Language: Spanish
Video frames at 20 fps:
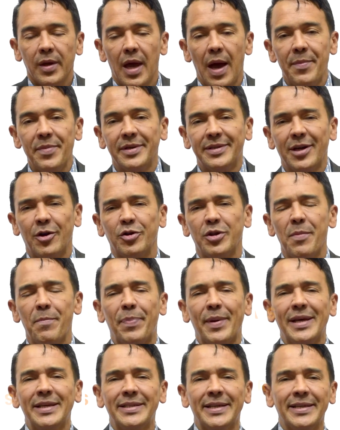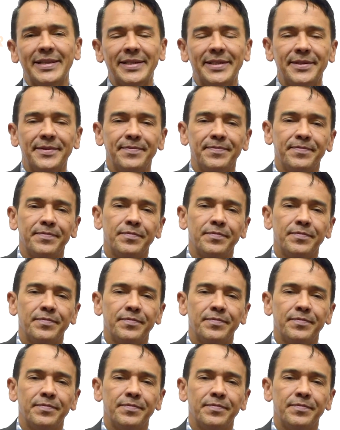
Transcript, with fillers: administrador de empresas,